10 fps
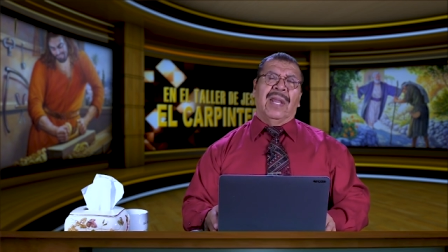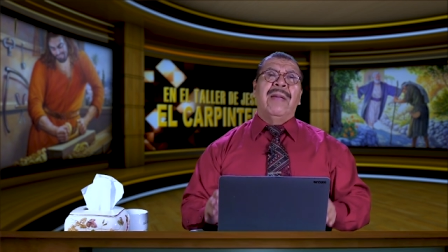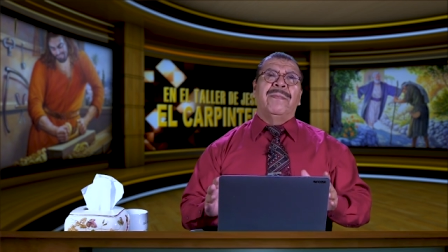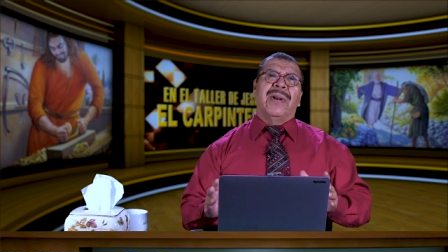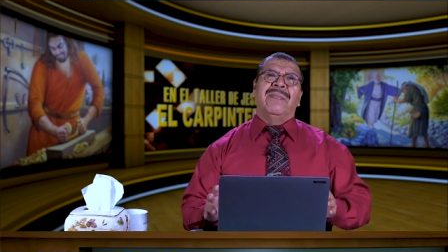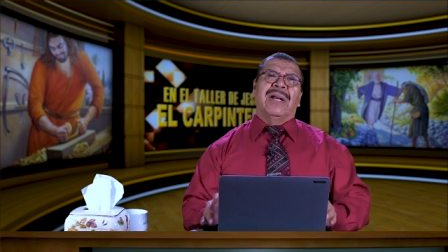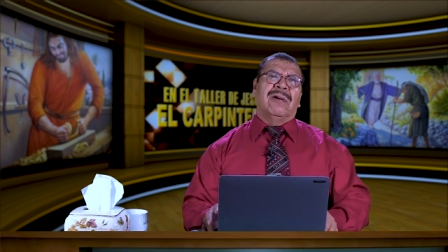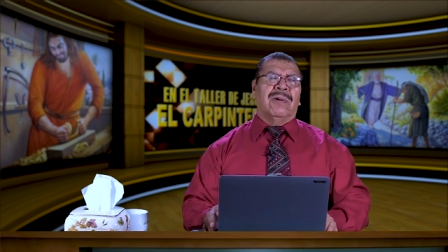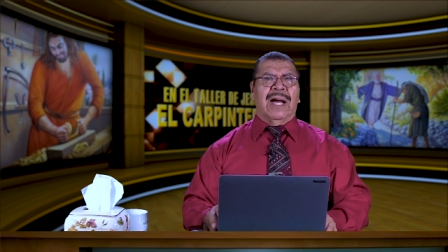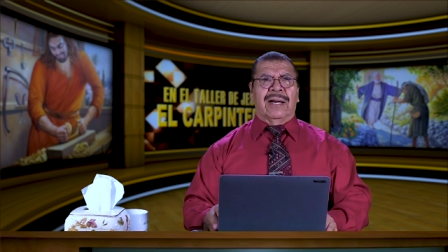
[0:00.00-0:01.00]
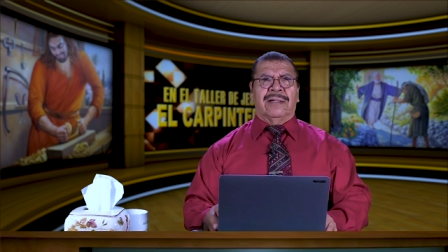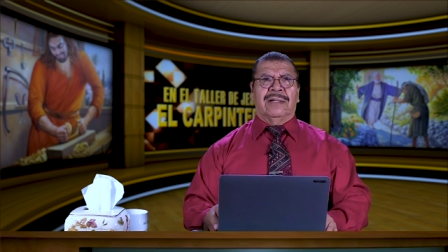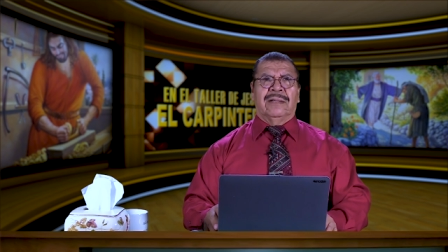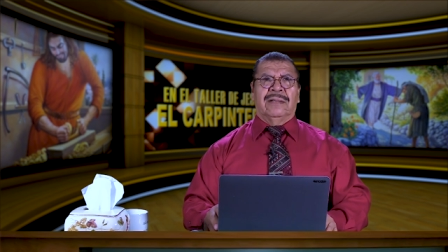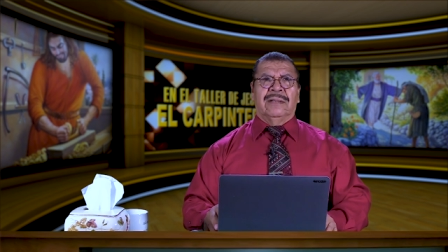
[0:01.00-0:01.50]
En primer lugar,
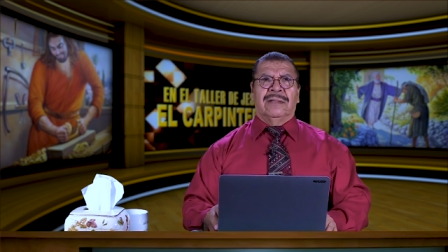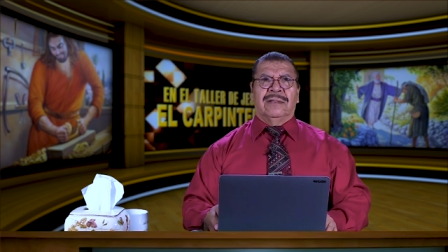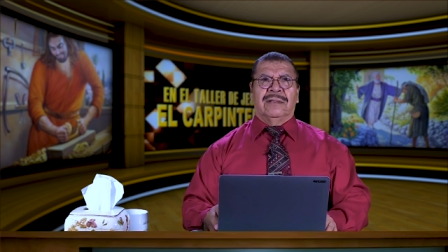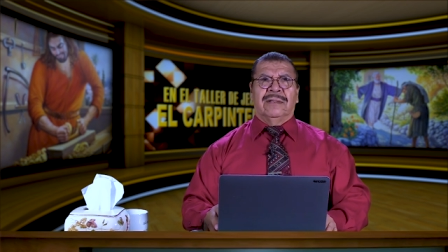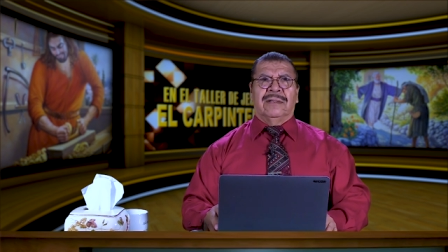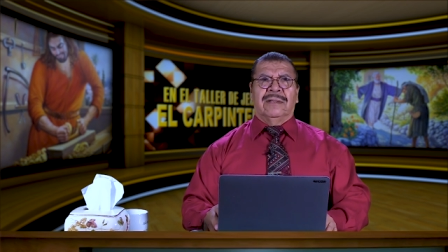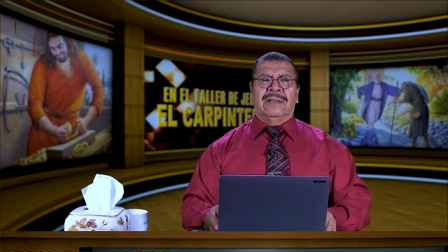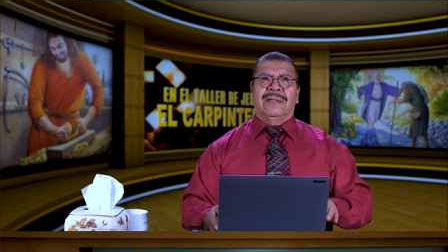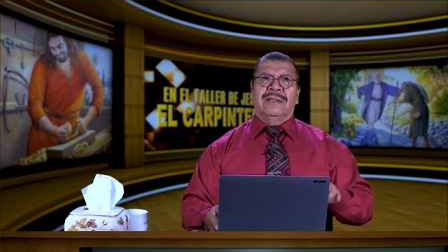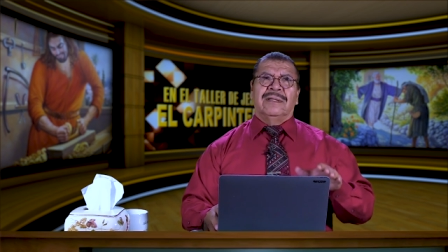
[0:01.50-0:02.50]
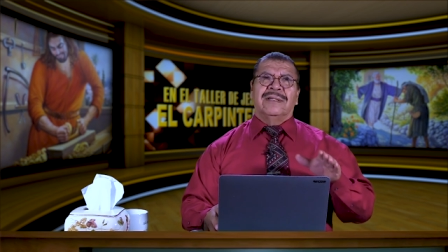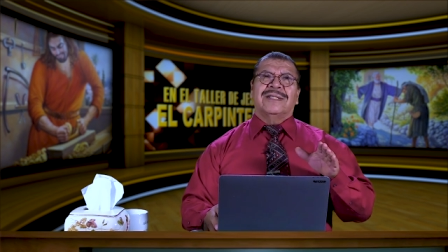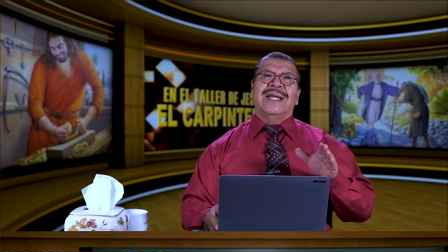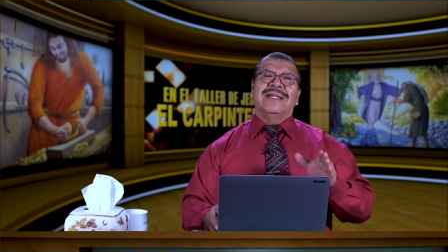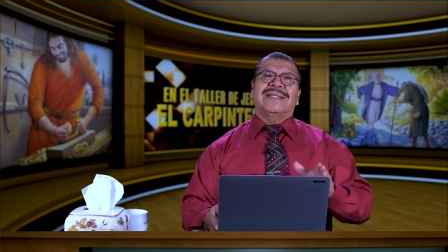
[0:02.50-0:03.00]

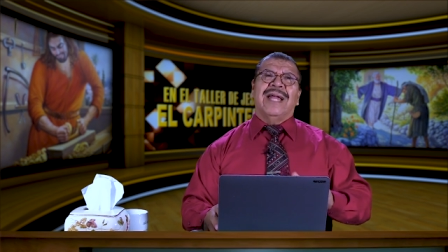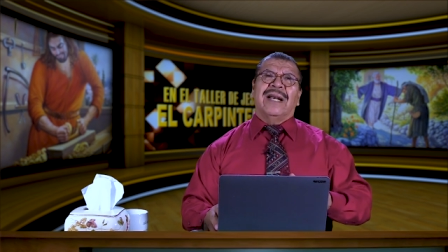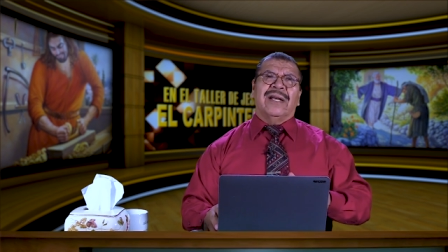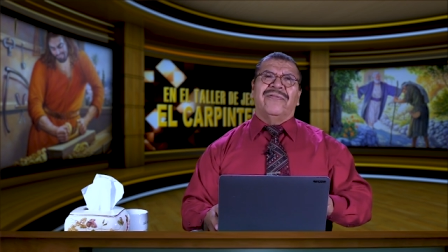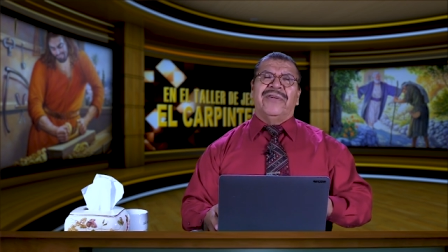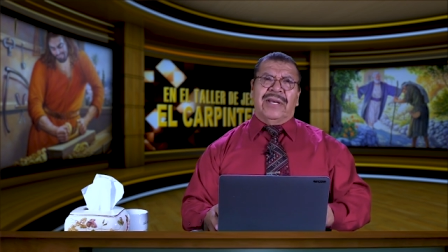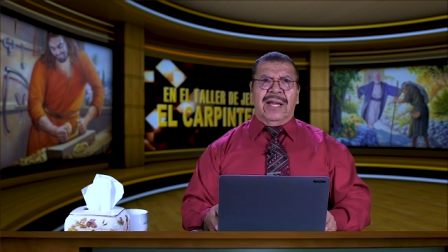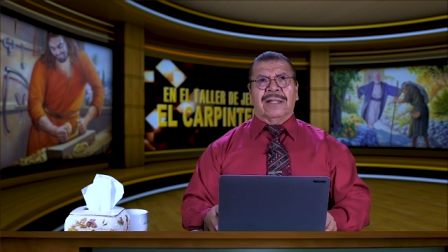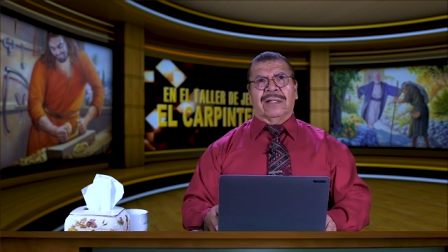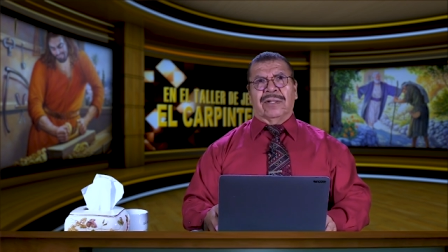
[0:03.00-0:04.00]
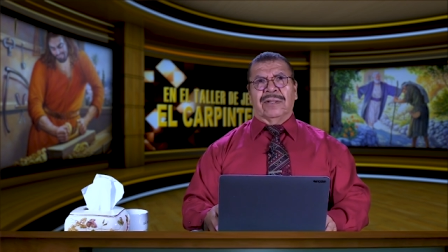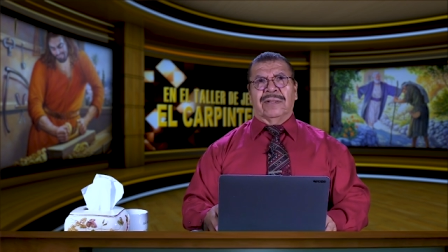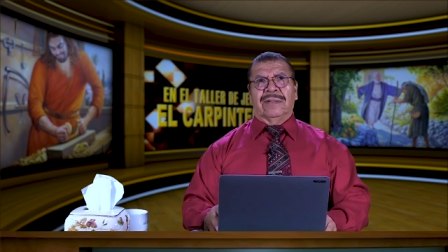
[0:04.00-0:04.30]
se está refiriendo